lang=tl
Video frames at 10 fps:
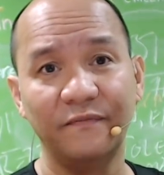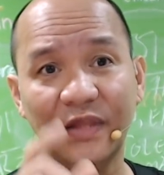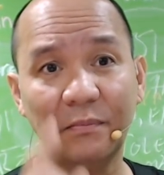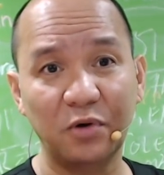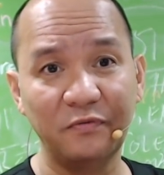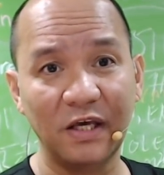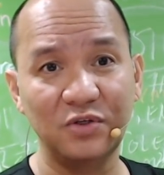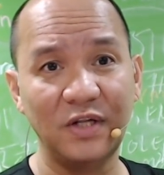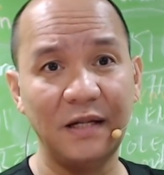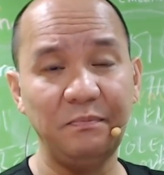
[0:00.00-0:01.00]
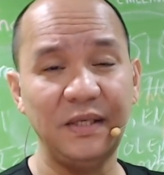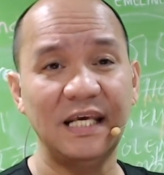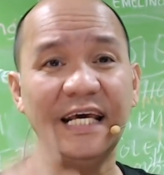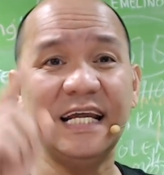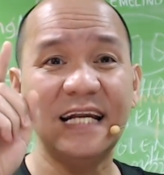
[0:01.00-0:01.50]
ng professional fee
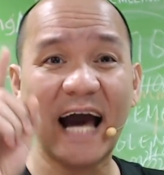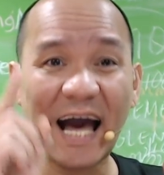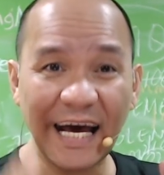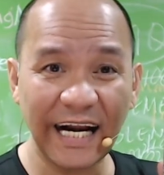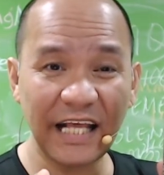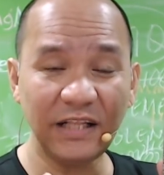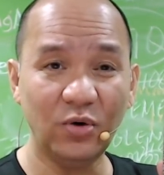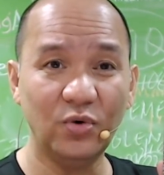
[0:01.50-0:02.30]
na ang rate